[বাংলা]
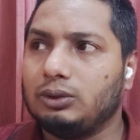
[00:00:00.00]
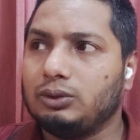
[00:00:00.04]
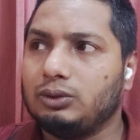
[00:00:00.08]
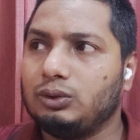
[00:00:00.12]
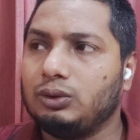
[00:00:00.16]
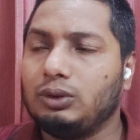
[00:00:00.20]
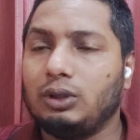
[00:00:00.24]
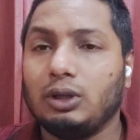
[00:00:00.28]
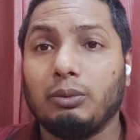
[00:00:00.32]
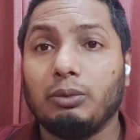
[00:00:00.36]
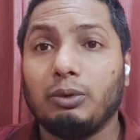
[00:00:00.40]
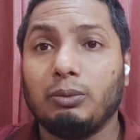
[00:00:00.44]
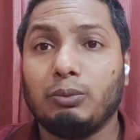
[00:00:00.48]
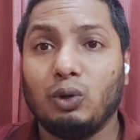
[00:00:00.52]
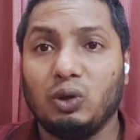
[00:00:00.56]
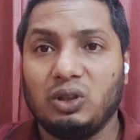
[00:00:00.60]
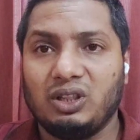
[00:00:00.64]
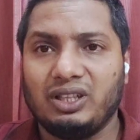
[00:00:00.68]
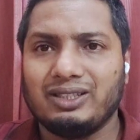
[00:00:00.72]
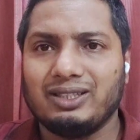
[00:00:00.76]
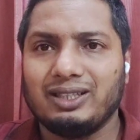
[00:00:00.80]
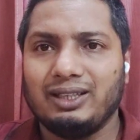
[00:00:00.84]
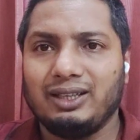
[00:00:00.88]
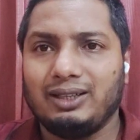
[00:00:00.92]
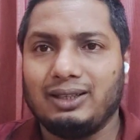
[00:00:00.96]
যদি আমি
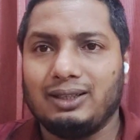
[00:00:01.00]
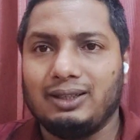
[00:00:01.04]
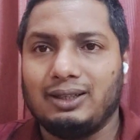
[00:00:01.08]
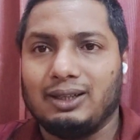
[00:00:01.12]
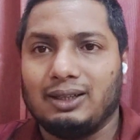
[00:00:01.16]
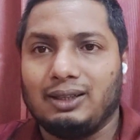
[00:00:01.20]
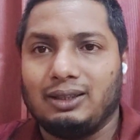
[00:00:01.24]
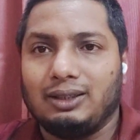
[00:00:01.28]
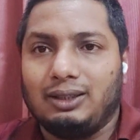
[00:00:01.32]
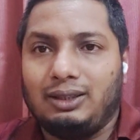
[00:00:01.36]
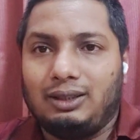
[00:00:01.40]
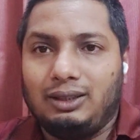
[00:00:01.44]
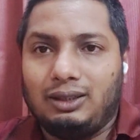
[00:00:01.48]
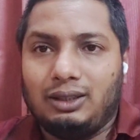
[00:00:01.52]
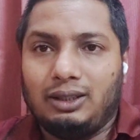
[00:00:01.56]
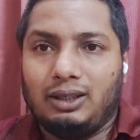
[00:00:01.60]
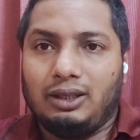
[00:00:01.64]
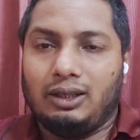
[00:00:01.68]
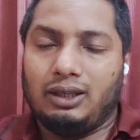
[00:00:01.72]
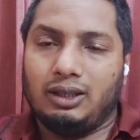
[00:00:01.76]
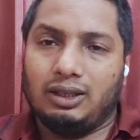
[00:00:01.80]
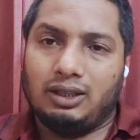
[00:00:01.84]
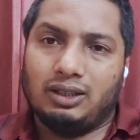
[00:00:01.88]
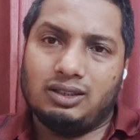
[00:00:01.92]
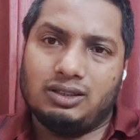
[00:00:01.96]
বলতে চাই ক্লিয়ারলি
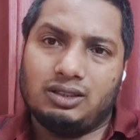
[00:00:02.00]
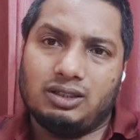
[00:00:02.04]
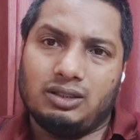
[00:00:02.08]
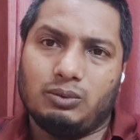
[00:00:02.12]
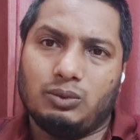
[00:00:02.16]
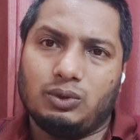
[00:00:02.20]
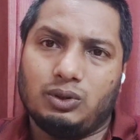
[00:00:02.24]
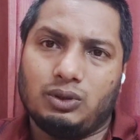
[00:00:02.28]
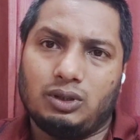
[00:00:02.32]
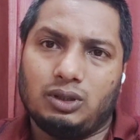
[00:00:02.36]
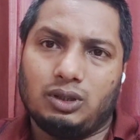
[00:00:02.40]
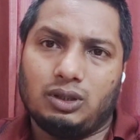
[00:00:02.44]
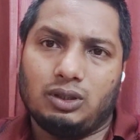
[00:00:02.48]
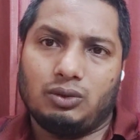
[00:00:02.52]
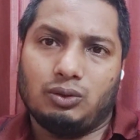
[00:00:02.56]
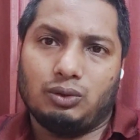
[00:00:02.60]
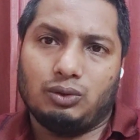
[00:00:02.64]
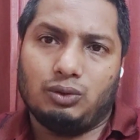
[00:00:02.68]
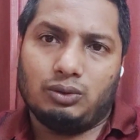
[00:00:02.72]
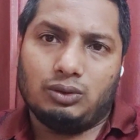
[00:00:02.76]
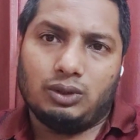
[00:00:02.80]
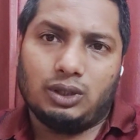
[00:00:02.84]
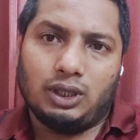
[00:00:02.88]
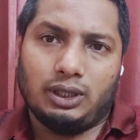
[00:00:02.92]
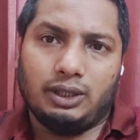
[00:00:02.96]
যেমন
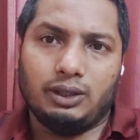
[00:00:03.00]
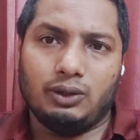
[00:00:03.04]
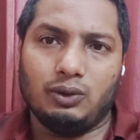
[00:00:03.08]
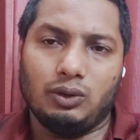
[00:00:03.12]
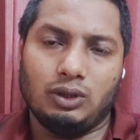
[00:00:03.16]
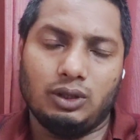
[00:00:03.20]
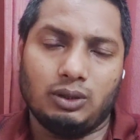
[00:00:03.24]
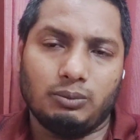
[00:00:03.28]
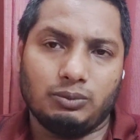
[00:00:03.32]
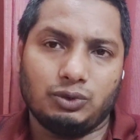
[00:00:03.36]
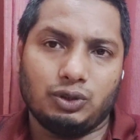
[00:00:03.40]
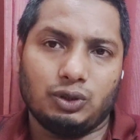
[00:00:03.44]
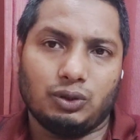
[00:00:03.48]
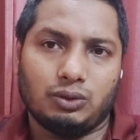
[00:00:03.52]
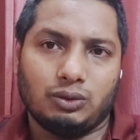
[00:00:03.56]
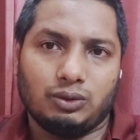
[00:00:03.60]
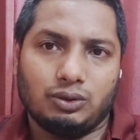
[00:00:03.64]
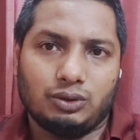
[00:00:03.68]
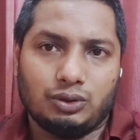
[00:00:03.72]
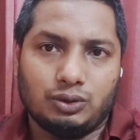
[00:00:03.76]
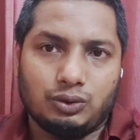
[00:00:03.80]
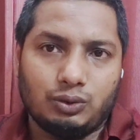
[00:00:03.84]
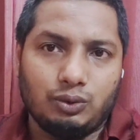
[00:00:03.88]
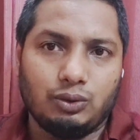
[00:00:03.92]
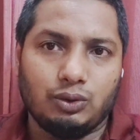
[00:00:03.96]
নতুন কারিকুলাম যখন
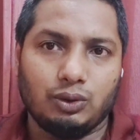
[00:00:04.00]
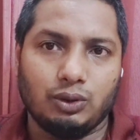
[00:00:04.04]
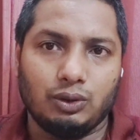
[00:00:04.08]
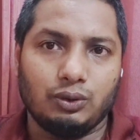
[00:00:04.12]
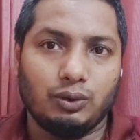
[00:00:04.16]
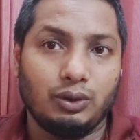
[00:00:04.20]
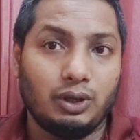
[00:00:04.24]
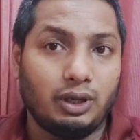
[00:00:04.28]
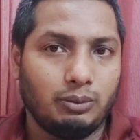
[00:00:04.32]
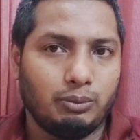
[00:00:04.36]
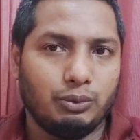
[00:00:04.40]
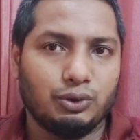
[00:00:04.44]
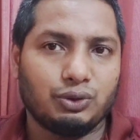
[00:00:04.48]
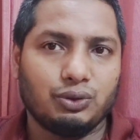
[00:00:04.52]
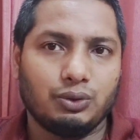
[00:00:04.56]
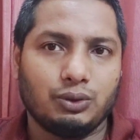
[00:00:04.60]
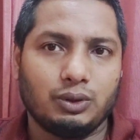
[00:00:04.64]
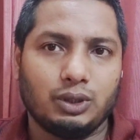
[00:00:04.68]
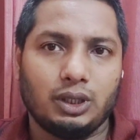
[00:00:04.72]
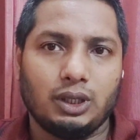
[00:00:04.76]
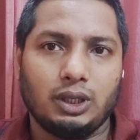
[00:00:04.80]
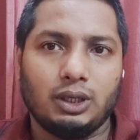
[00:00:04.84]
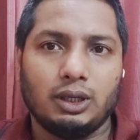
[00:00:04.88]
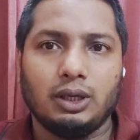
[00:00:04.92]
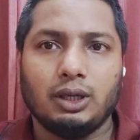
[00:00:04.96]
শুরু হলো এই
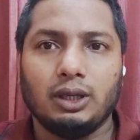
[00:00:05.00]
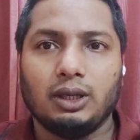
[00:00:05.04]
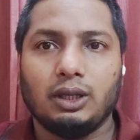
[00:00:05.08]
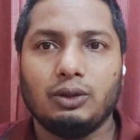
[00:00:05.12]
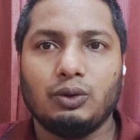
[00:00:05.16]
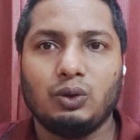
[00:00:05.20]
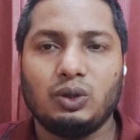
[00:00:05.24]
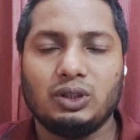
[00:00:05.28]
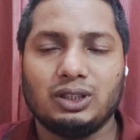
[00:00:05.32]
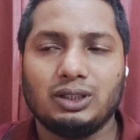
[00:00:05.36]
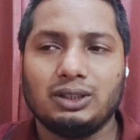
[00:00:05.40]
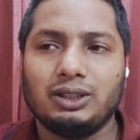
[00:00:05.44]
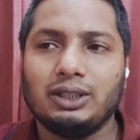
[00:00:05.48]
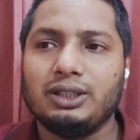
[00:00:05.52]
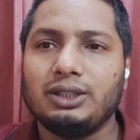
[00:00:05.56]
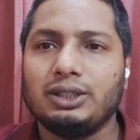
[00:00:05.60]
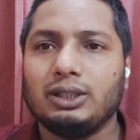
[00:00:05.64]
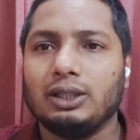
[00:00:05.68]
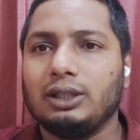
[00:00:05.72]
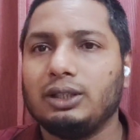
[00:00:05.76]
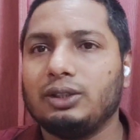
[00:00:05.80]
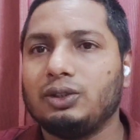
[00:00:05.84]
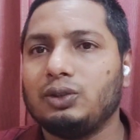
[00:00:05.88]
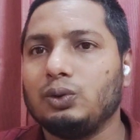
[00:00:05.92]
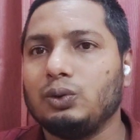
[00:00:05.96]
বছরের দু
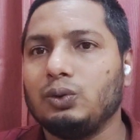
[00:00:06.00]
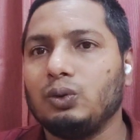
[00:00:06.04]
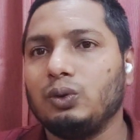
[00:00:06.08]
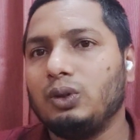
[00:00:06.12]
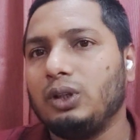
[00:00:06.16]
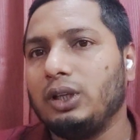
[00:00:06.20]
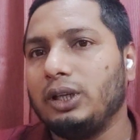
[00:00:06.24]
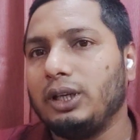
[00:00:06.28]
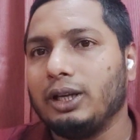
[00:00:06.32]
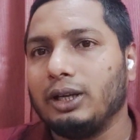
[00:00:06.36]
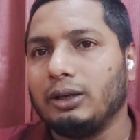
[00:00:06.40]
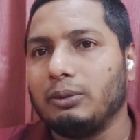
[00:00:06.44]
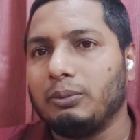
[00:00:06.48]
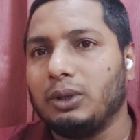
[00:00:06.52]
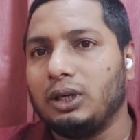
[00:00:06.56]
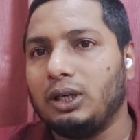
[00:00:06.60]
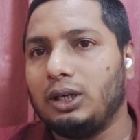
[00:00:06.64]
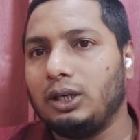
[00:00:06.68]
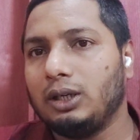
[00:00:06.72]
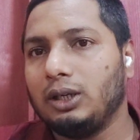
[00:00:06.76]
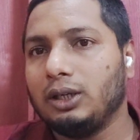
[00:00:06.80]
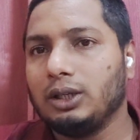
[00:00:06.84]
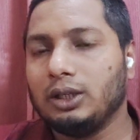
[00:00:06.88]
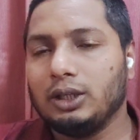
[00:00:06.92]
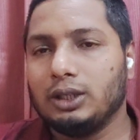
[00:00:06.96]
সালের শুরুর দিকে একবার
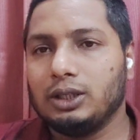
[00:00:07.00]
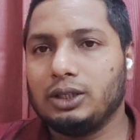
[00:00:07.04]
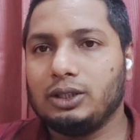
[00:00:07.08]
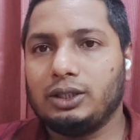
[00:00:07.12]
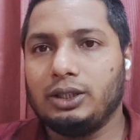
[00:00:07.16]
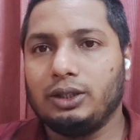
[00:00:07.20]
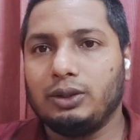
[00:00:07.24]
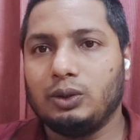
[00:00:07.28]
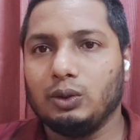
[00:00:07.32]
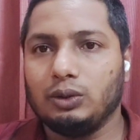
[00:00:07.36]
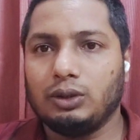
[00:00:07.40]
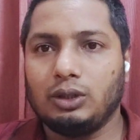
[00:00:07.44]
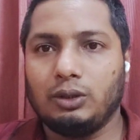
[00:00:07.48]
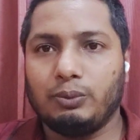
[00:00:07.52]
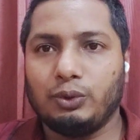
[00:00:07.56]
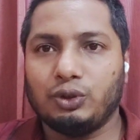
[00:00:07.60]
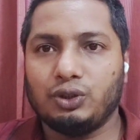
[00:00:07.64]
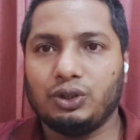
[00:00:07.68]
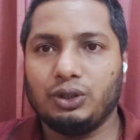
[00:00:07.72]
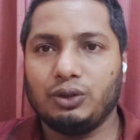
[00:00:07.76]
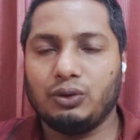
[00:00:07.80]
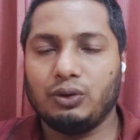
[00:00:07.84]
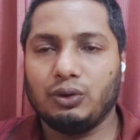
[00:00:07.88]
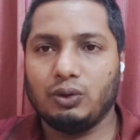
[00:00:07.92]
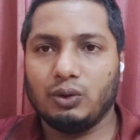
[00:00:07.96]
শিক্ষকদের
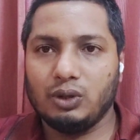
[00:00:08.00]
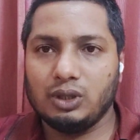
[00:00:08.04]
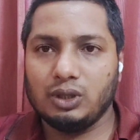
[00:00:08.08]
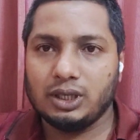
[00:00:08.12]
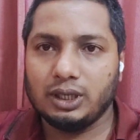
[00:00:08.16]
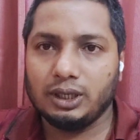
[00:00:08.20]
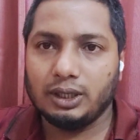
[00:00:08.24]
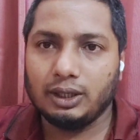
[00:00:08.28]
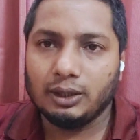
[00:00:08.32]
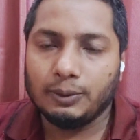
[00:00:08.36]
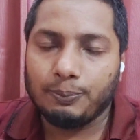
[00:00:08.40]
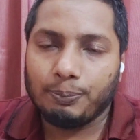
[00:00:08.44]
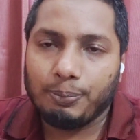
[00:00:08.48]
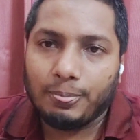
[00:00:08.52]
প্রশিক্ষণ হয়েছে